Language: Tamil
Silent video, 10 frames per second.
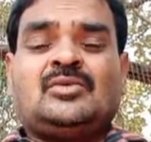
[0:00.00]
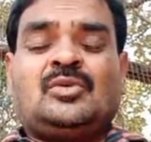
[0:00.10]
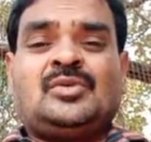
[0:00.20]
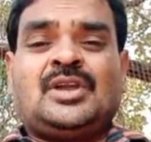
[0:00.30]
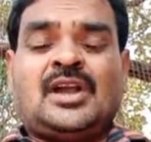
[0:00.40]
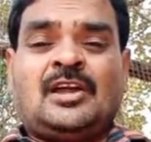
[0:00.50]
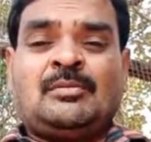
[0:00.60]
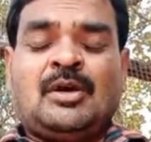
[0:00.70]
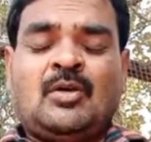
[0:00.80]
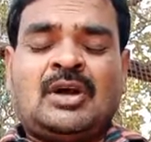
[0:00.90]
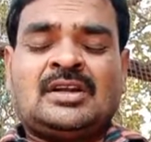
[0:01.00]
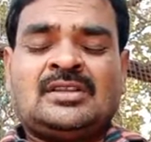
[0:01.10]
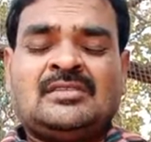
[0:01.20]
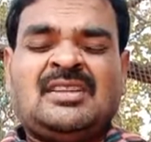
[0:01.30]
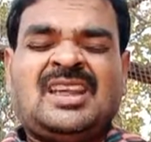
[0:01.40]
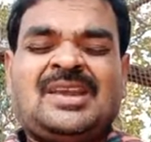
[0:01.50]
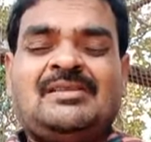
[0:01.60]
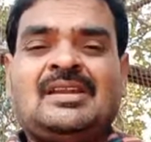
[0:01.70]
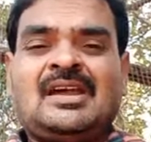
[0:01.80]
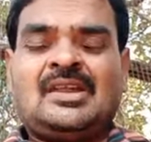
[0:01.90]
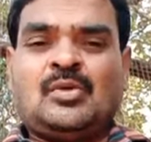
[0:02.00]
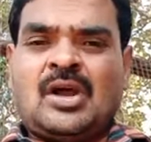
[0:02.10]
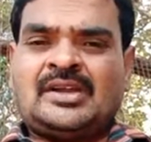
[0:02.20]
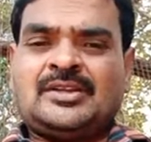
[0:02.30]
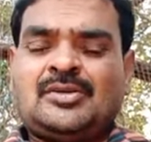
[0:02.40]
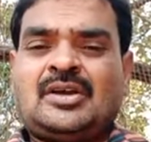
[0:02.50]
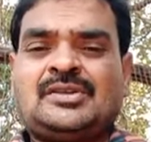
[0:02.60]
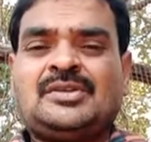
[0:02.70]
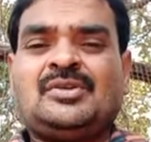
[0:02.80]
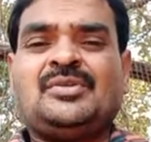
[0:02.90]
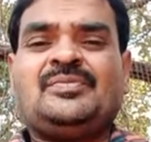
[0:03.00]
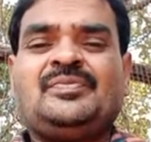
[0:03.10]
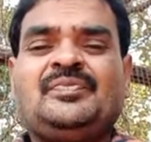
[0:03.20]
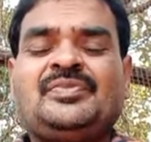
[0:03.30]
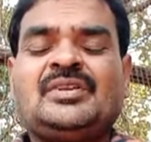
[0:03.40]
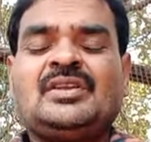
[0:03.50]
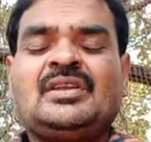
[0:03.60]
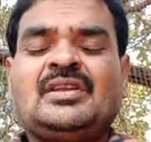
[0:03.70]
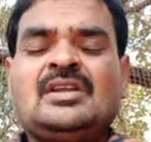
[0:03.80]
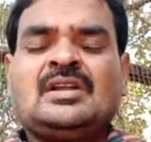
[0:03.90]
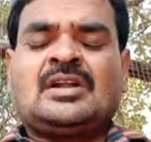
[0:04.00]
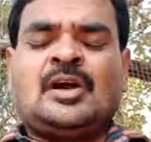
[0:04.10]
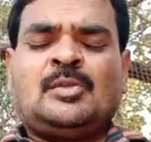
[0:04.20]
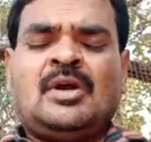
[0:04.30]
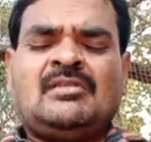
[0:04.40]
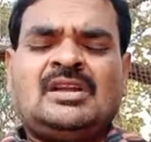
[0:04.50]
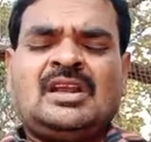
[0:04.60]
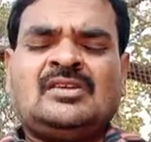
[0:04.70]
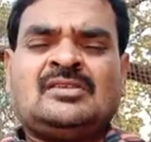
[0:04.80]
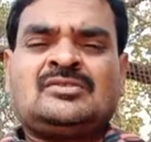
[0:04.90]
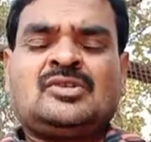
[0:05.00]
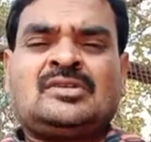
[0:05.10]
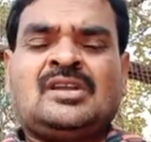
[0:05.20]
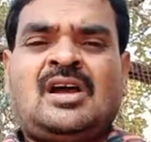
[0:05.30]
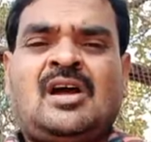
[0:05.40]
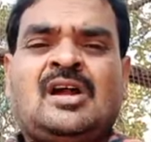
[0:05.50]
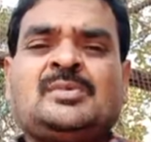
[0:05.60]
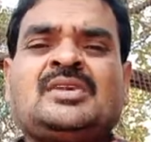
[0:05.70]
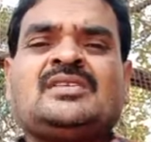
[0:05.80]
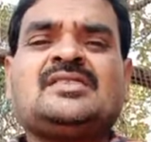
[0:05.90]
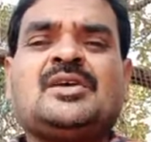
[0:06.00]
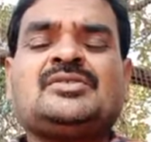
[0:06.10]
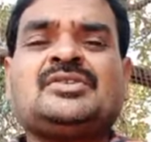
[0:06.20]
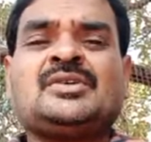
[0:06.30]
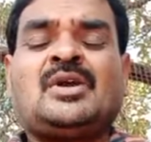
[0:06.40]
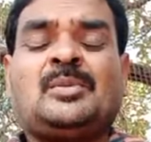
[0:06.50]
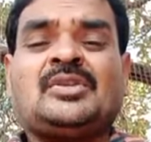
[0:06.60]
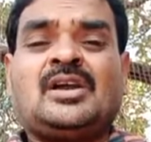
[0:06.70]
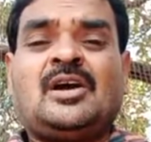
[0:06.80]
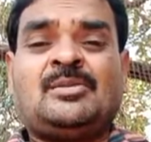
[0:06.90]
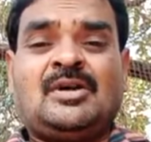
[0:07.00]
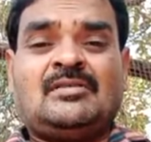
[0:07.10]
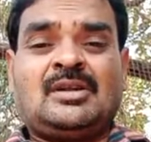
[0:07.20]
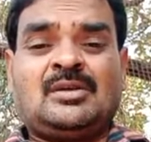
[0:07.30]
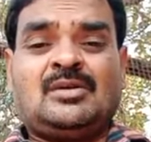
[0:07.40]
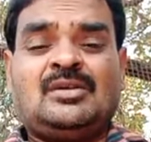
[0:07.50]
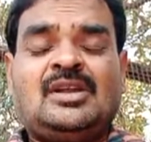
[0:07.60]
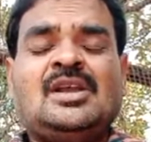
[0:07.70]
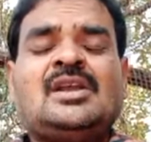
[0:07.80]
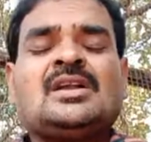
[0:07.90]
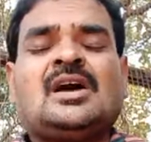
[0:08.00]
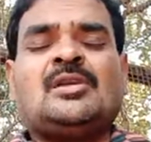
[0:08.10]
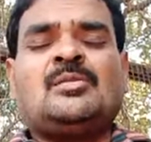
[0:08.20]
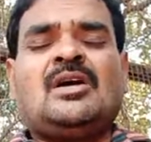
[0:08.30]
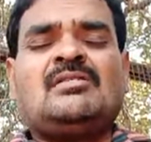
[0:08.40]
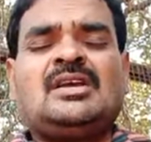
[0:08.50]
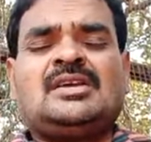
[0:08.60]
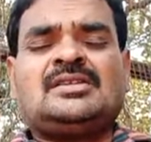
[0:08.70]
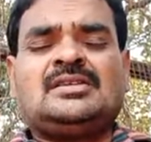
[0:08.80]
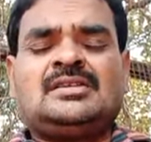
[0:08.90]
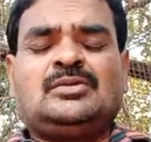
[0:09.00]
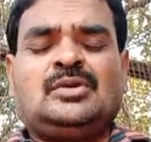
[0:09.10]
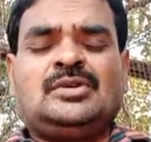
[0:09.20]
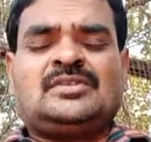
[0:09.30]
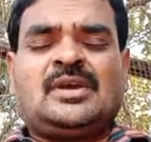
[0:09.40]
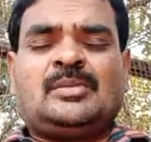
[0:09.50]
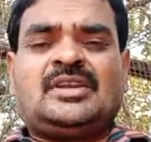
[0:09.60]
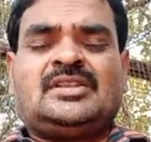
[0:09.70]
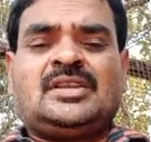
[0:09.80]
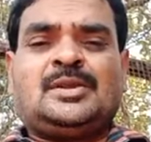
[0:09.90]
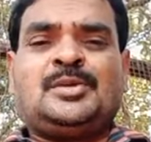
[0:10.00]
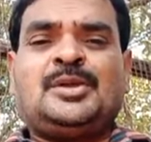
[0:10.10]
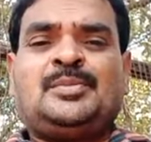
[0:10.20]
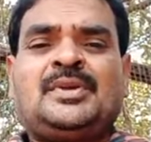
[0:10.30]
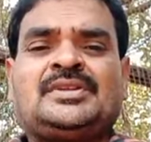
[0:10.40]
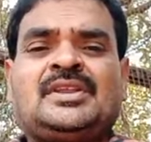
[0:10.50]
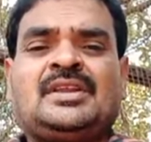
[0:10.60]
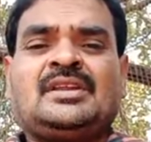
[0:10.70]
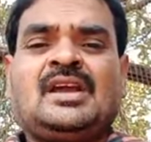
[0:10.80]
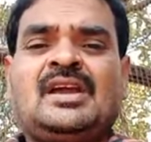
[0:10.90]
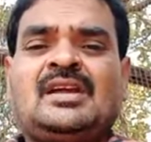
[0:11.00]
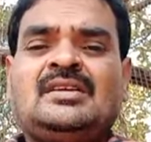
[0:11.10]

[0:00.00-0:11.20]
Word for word: உன்னுடைய கருமா உங்ககிட்டருந்து விலகவே விலகாது வாங்கிட்டே உக்காந்திக்கும் கருமா விலகணும்னு சொன்னால் ஆன்மீக சேவை செய்யணும் அப்போ தான் கருமா விலகும் கருமா விலகிறதுக்கு ஒரு சமயத்தை ஏற்படுத்துறீங்கன்னா